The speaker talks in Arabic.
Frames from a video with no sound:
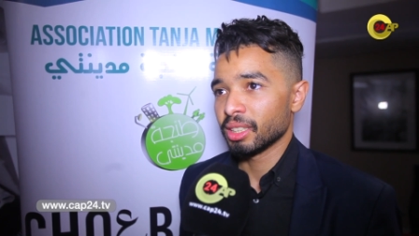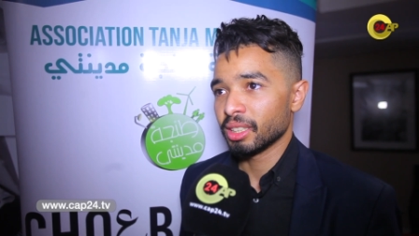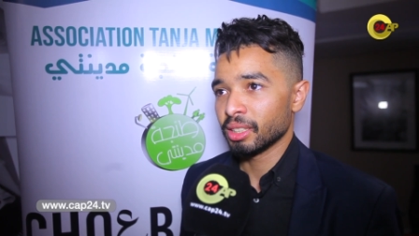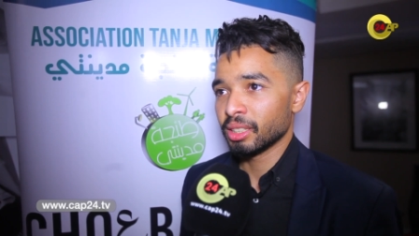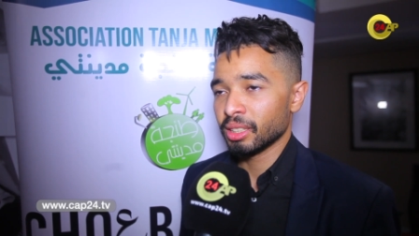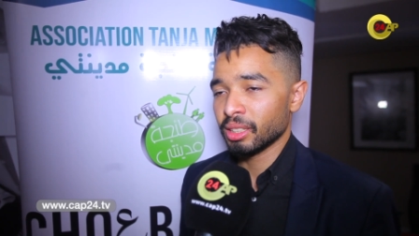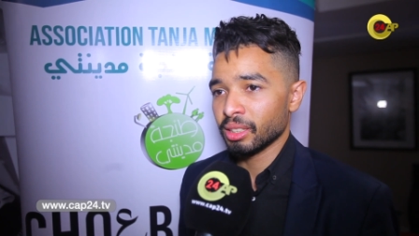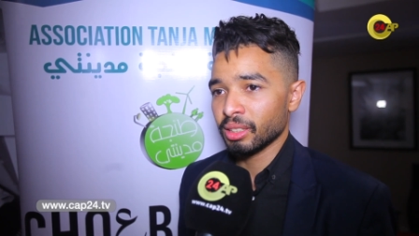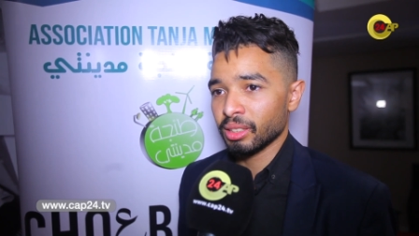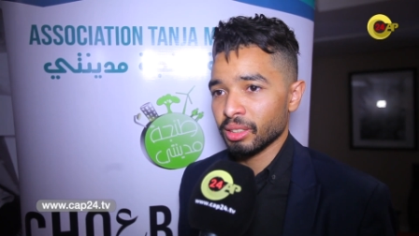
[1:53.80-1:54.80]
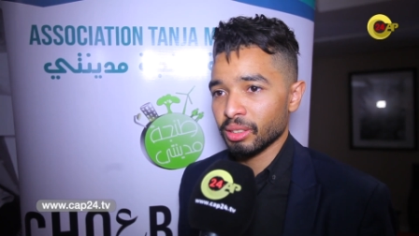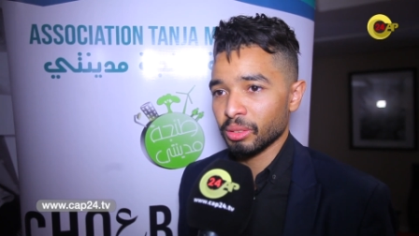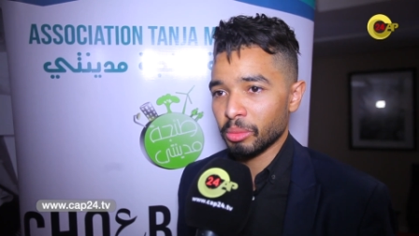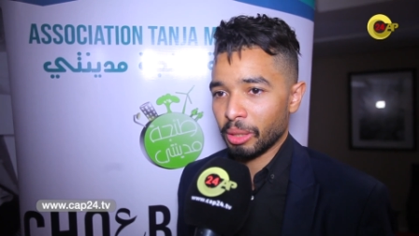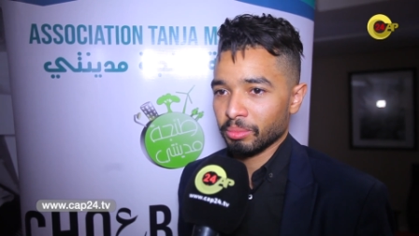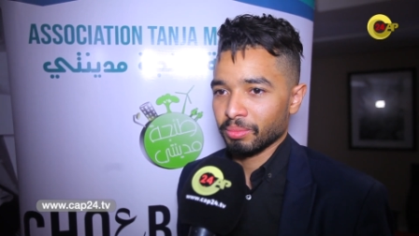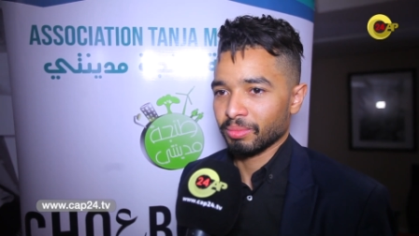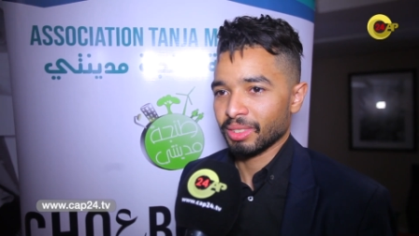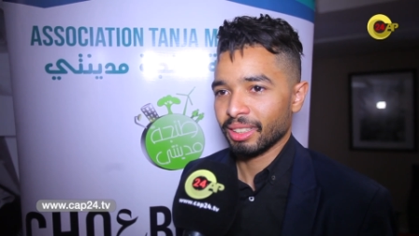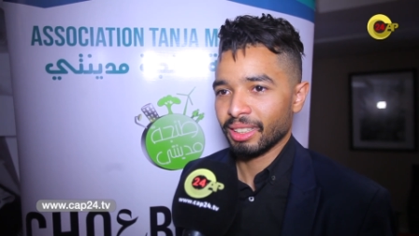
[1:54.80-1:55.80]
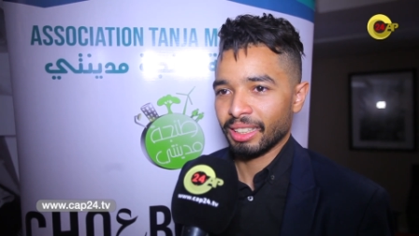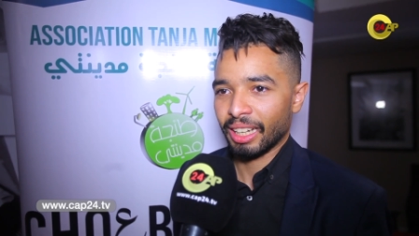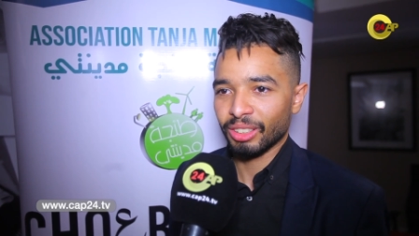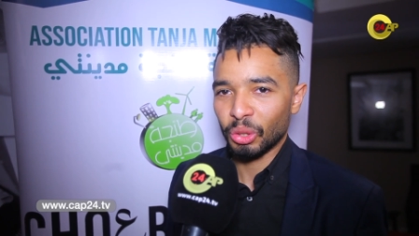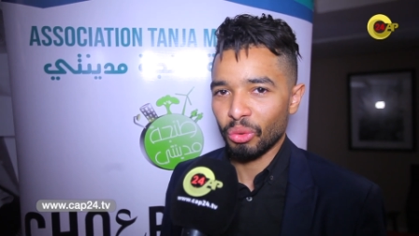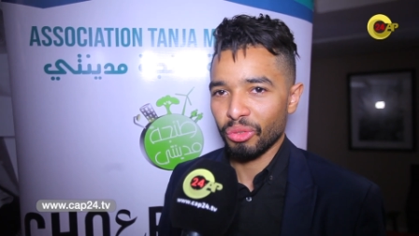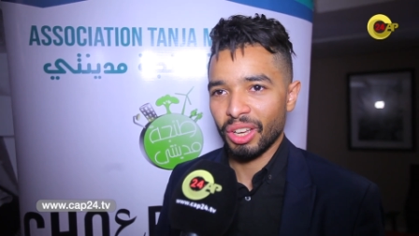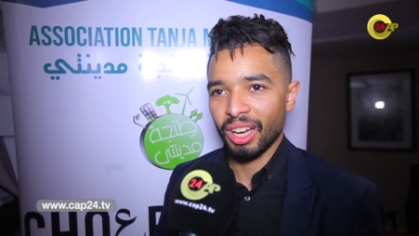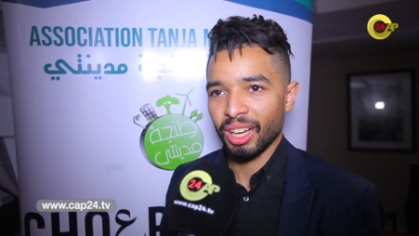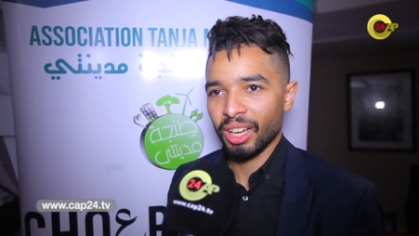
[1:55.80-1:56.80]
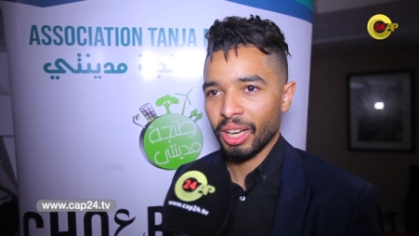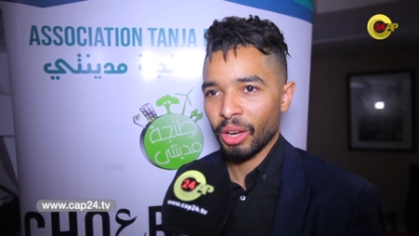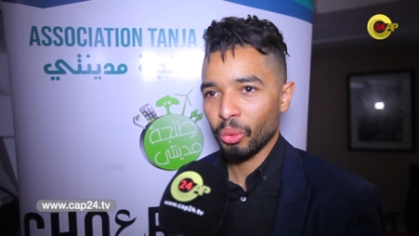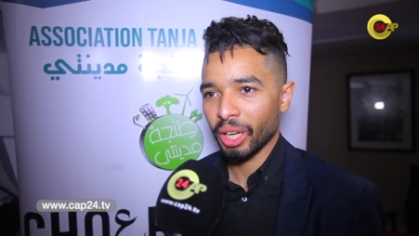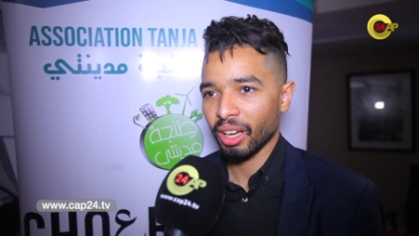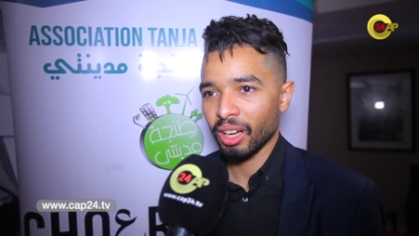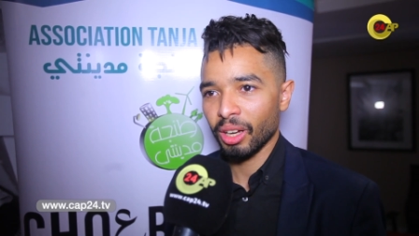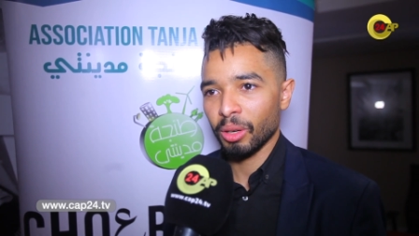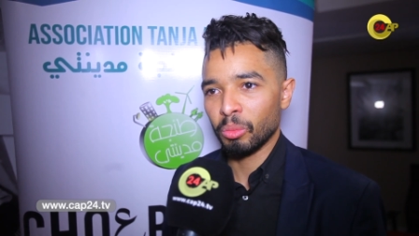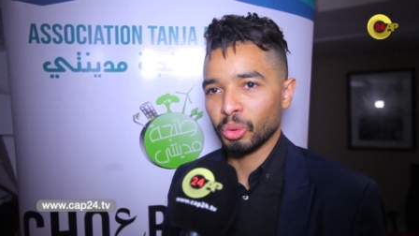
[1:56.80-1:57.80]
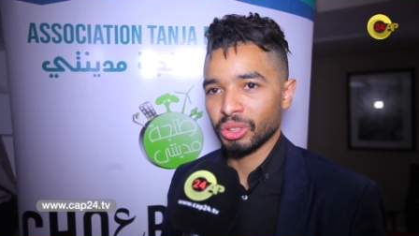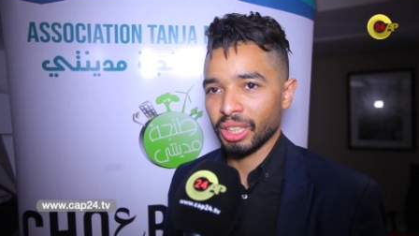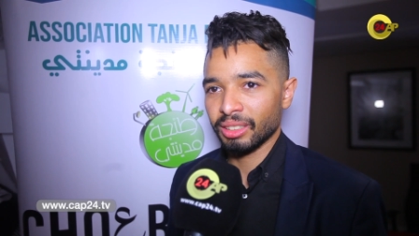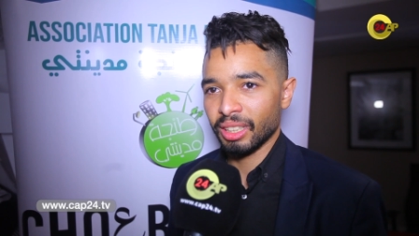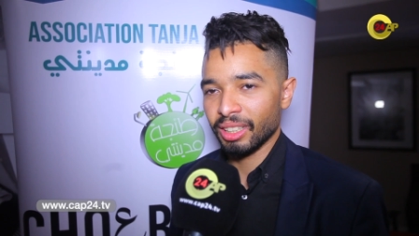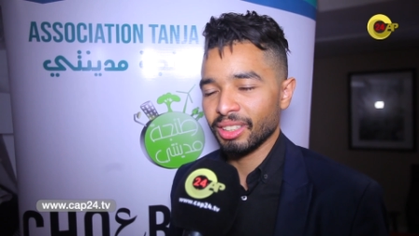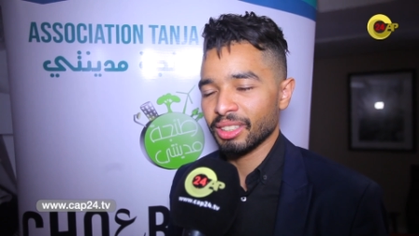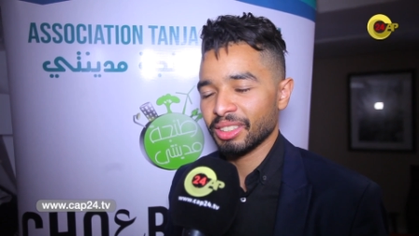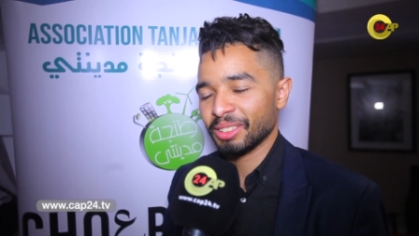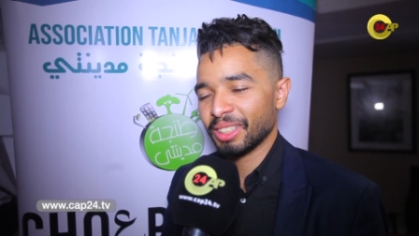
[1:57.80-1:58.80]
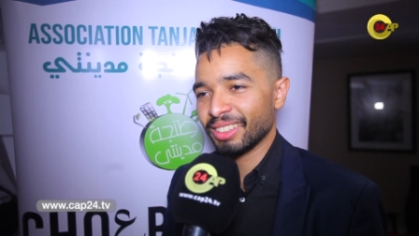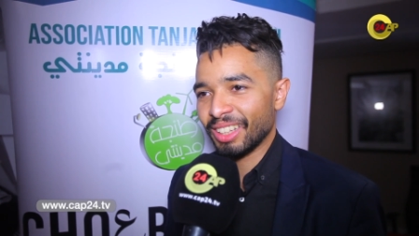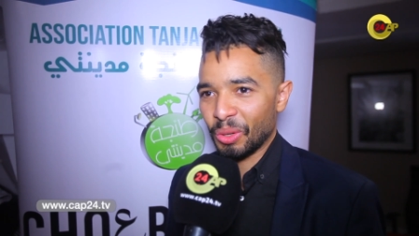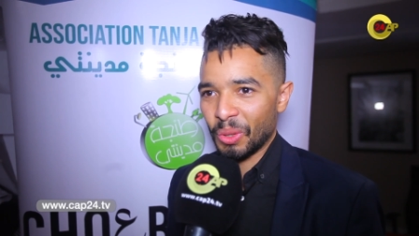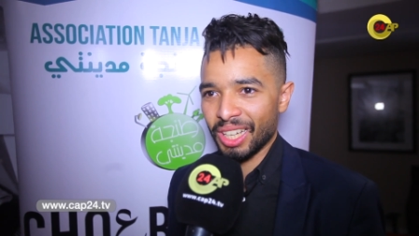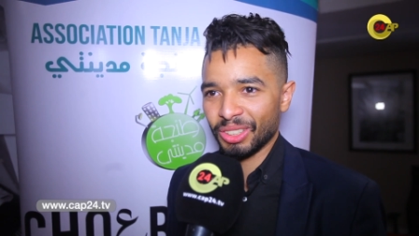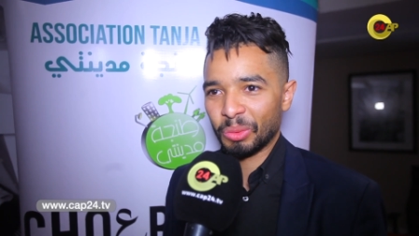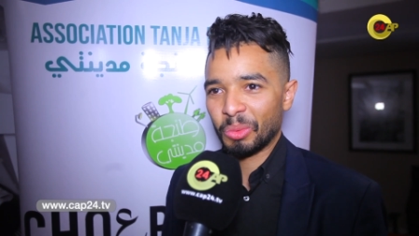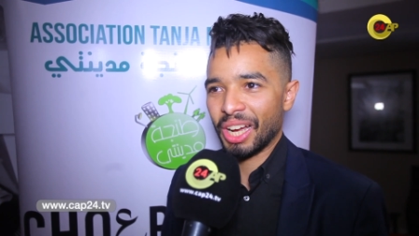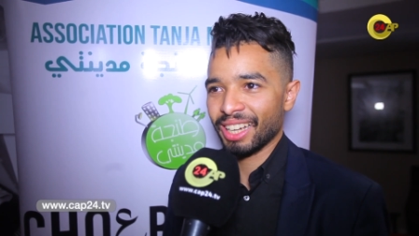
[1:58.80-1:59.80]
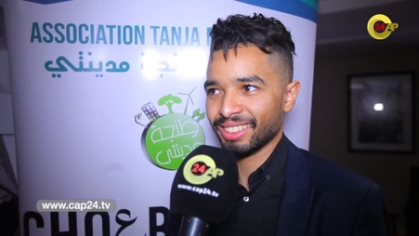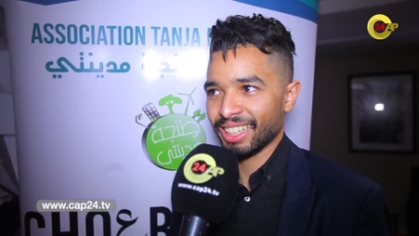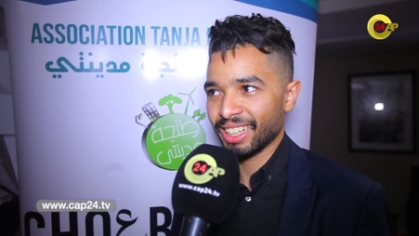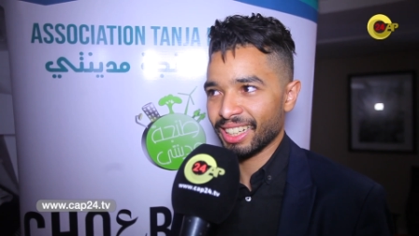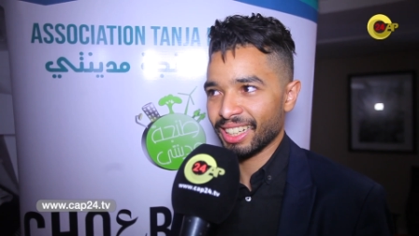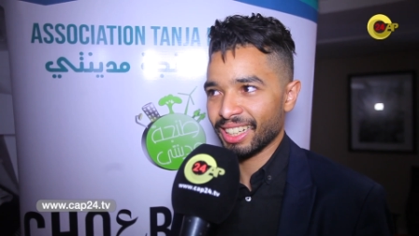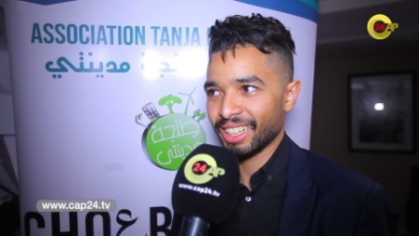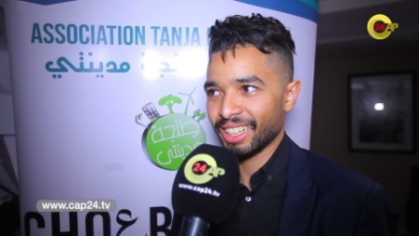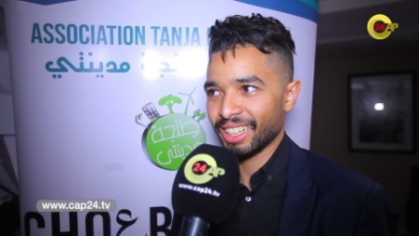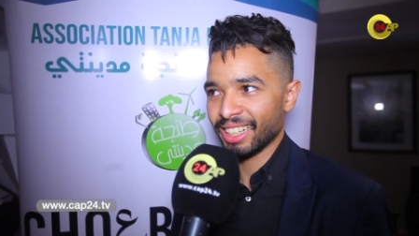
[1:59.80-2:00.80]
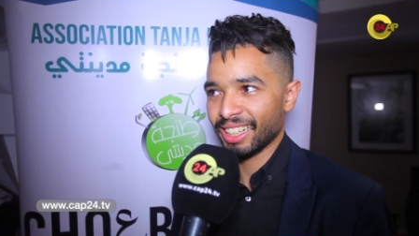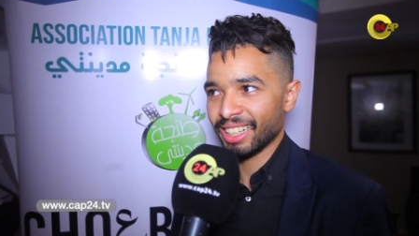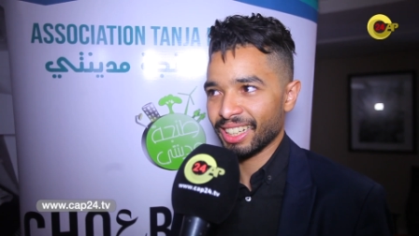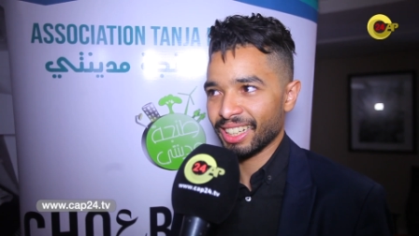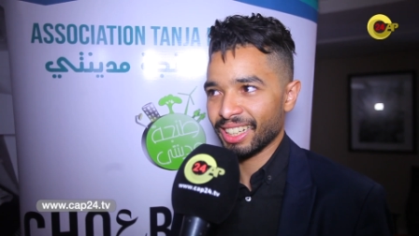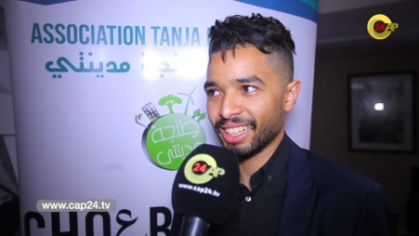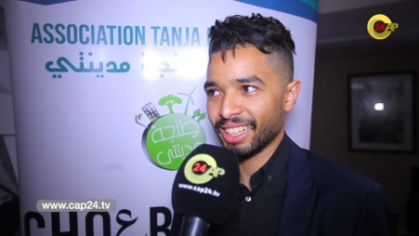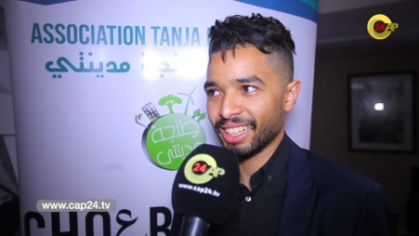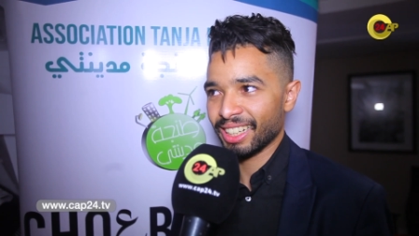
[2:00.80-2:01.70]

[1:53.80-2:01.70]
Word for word: آه، آه، غادي يكون فيها اروقه آه، ندوات ومحاضرات وغيكون حتى